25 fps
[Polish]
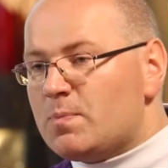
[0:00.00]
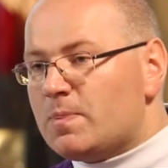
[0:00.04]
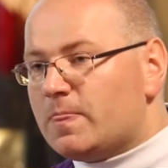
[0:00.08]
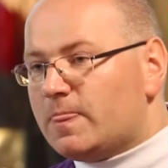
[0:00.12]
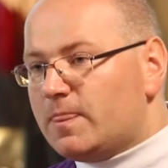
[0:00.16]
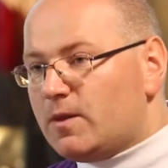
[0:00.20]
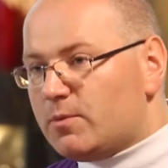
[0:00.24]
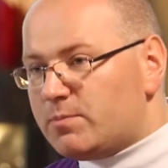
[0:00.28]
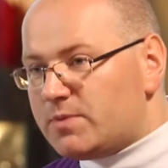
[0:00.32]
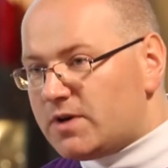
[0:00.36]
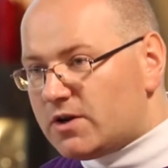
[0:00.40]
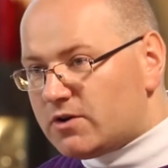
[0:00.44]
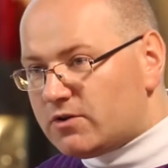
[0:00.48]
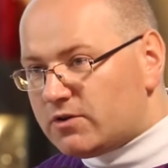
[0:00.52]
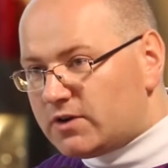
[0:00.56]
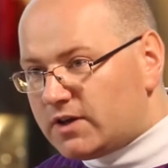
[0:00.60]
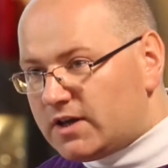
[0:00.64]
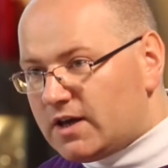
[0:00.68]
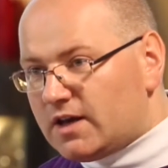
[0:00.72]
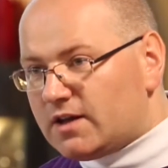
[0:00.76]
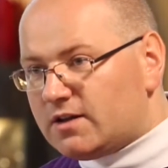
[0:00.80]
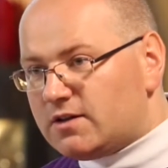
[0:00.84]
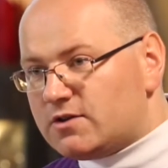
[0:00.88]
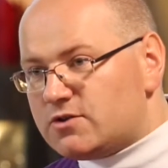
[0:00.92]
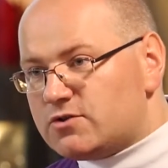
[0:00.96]
Dopiero
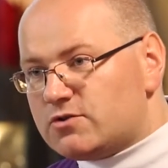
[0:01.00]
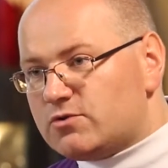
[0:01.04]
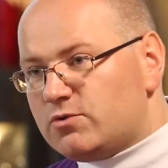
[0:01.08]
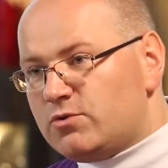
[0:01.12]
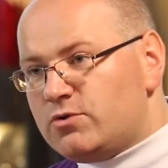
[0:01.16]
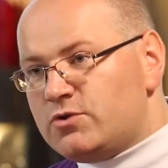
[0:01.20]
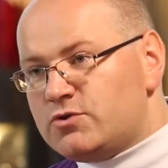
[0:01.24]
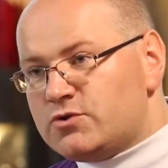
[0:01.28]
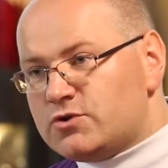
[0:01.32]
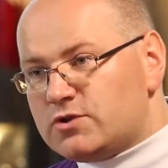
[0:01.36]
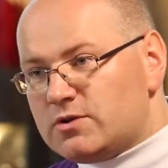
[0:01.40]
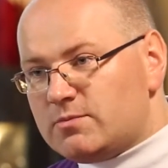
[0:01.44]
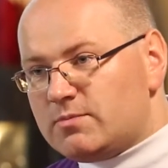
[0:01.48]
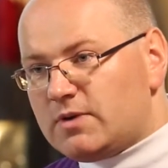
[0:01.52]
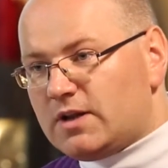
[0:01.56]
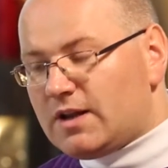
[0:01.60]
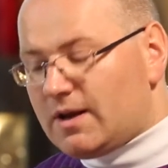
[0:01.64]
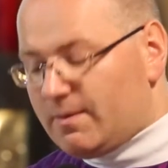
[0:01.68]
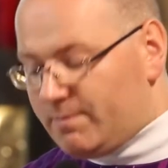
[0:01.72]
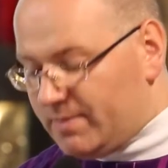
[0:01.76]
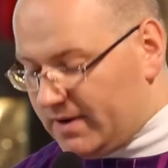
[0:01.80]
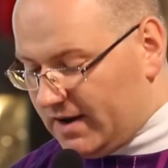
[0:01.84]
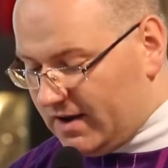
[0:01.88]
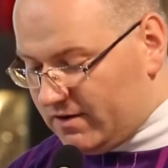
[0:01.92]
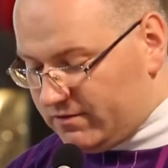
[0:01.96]
kiedyś ujrzymy
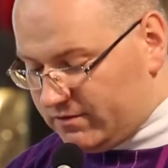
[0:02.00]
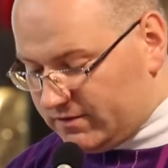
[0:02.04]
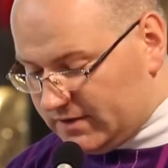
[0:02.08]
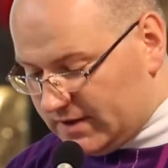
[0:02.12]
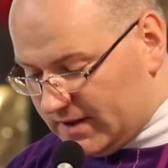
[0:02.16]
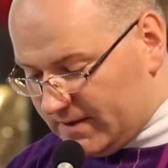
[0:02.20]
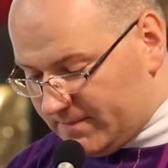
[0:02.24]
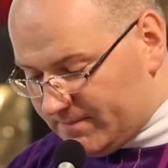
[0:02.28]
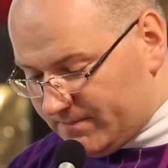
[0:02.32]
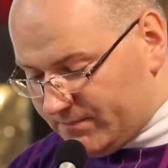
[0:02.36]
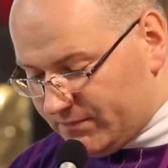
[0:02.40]
naprawdę.